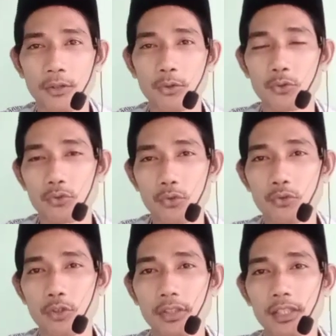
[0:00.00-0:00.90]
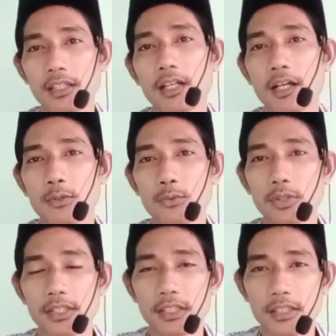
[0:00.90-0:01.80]
Khususon ila
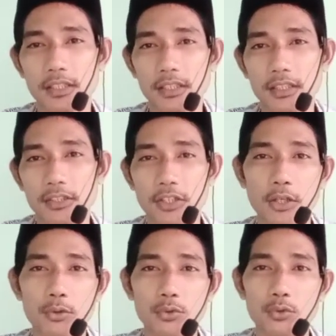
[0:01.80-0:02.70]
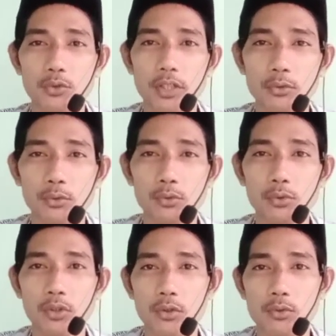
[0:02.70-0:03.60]
ruhihi saya khususkan
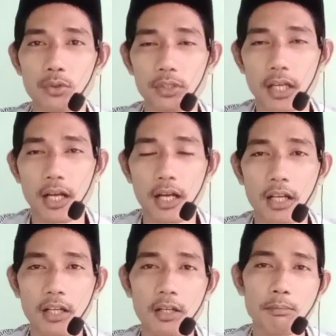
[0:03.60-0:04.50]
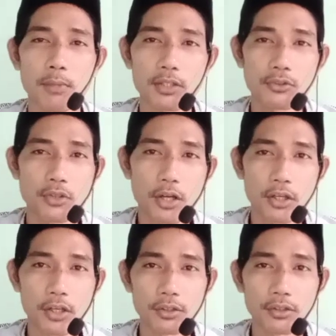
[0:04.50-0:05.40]
untuk rohnya Mas
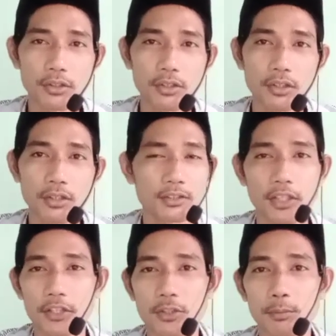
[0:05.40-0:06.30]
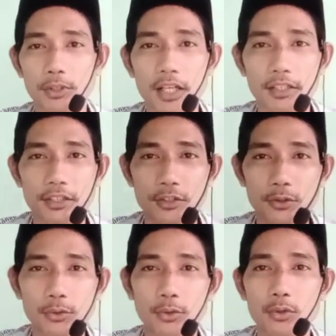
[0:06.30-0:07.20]
Jaid saya sebut lagi di
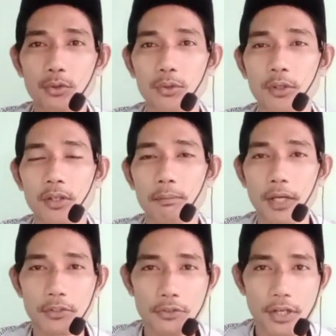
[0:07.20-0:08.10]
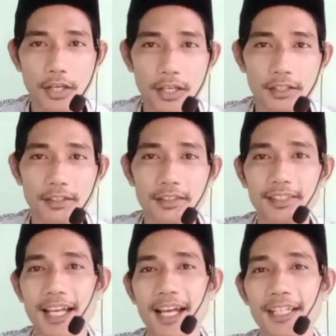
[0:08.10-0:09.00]
situ Mas Jaed
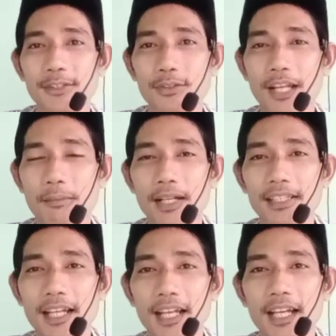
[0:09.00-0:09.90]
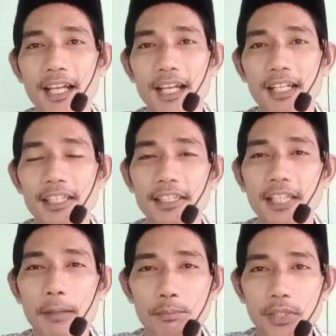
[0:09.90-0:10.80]
nah itu namanya
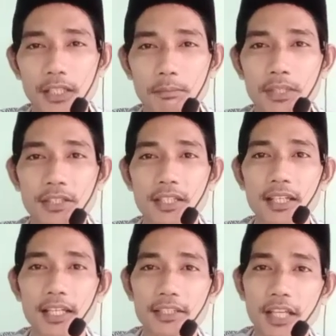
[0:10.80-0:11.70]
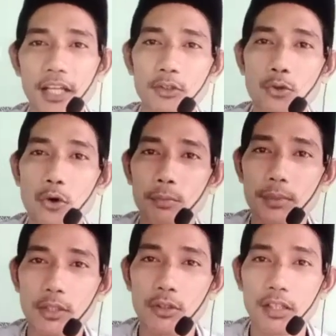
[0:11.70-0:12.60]
litabin menjelaskan
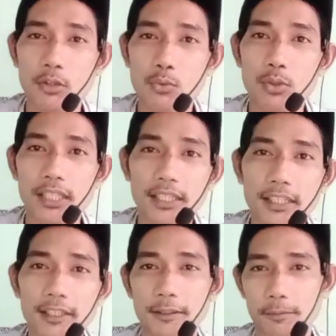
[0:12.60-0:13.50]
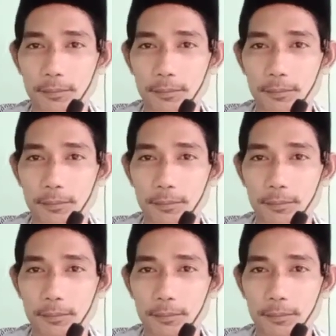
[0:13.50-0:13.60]
domil ruhihi